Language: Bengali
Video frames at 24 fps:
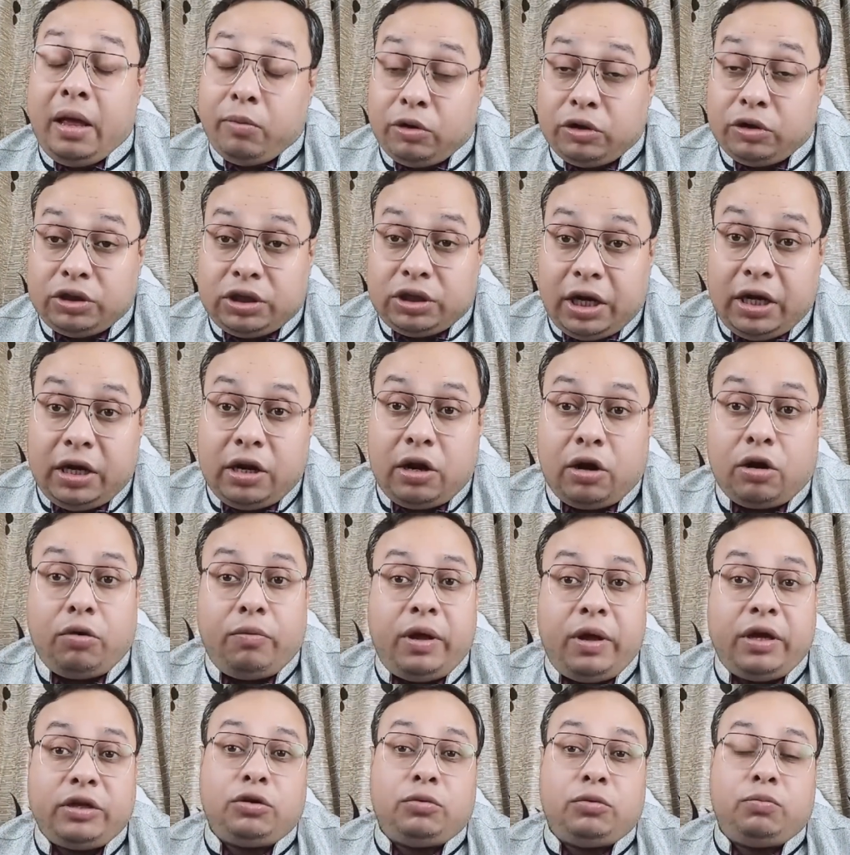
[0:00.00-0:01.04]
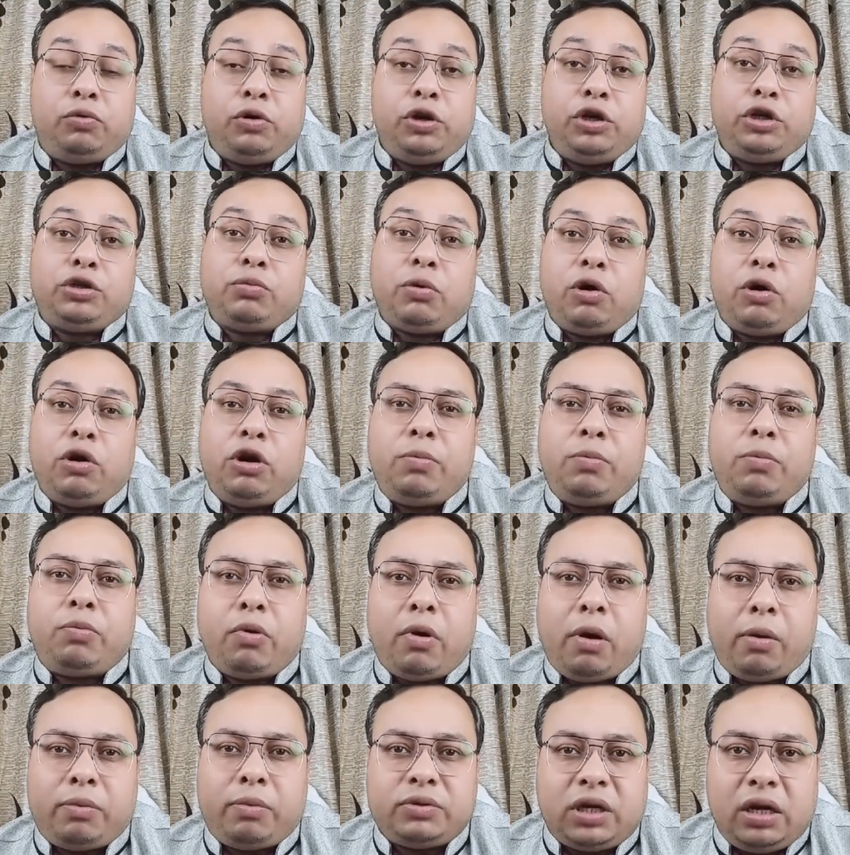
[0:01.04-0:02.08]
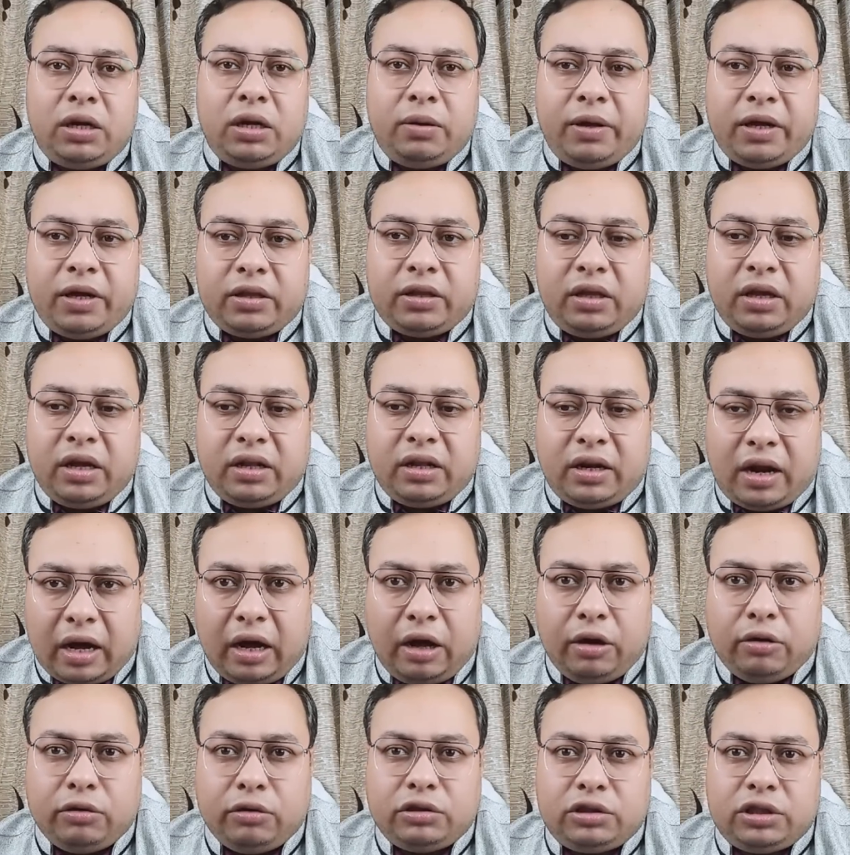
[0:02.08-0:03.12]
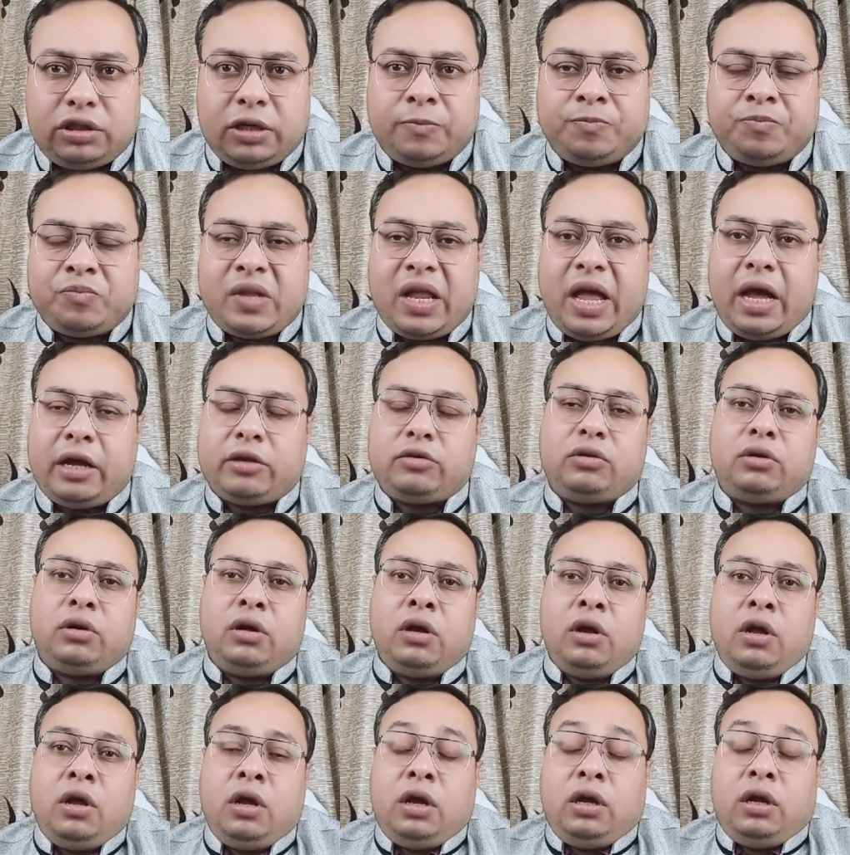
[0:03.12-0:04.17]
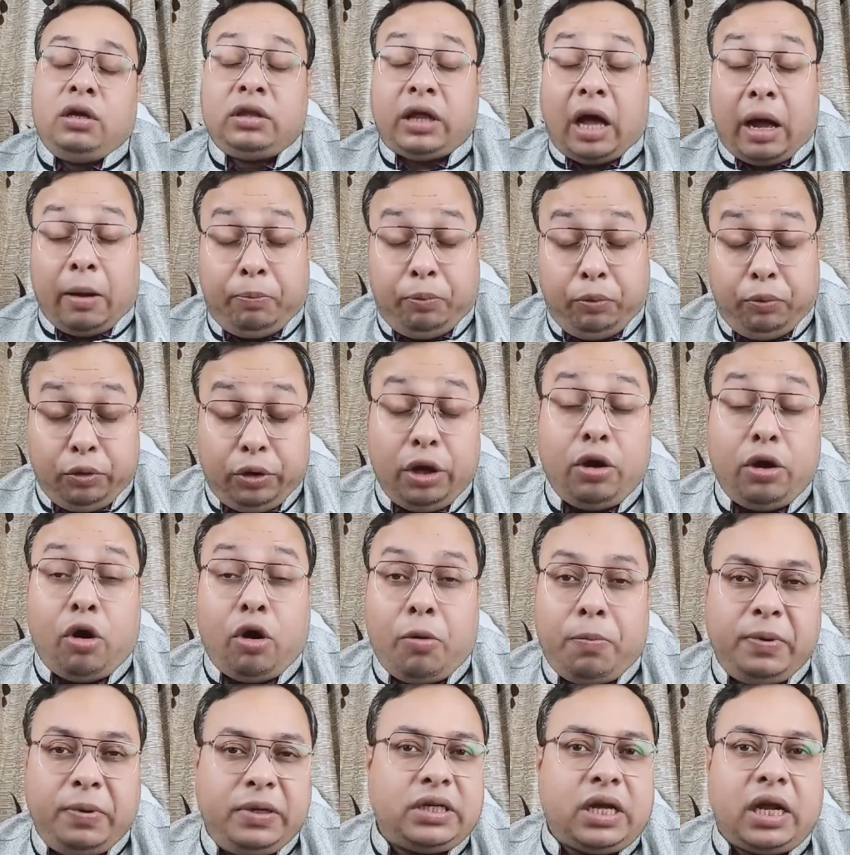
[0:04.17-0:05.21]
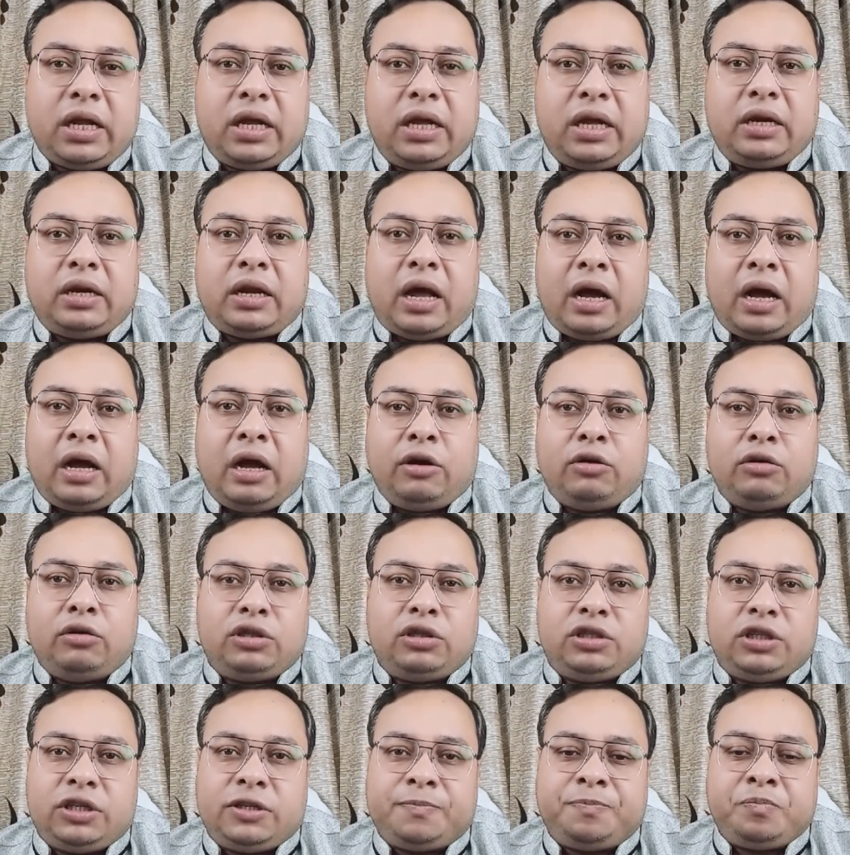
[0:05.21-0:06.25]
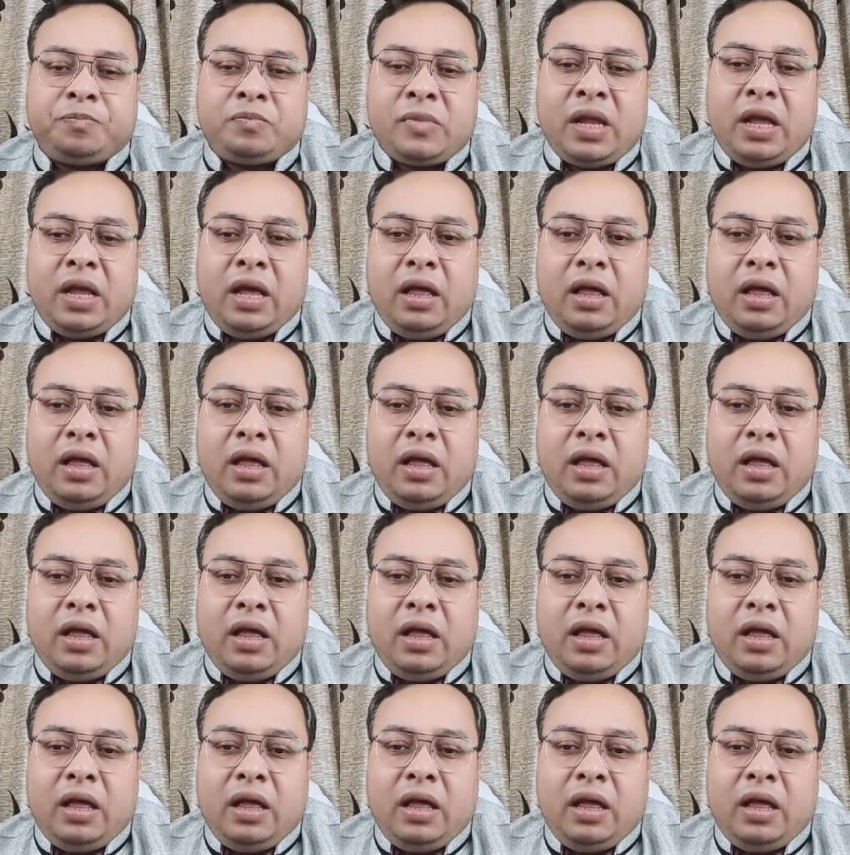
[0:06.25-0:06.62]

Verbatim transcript: এবং সেই রকম একজন পুলিশ মহলের প্রভাবশালী ব্যক্তিকে ডাকা হচ্ছে একজন দাপুটে অফিসারকে ডাকা হচ্ছে